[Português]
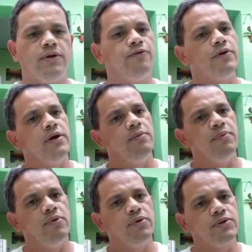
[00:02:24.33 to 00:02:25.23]
Eu fiquei um
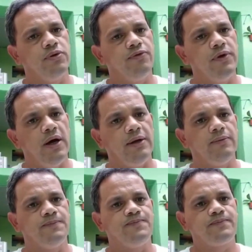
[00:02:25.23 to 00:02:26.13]
pouco
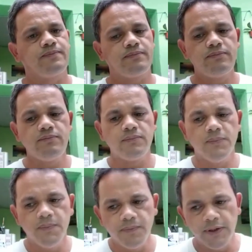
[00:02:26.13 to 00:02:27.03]
desconfiado.
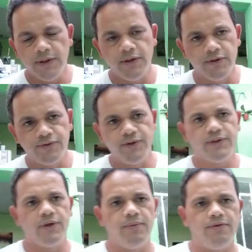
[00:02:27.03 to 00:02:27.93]
Eu fui
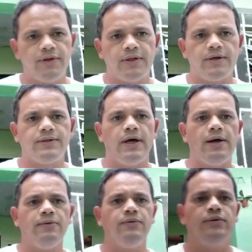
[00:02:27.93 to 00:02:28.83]
então meu
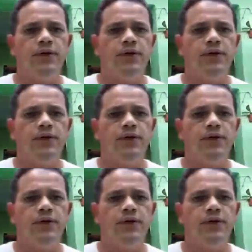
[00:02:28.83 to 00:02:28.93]
veterinário,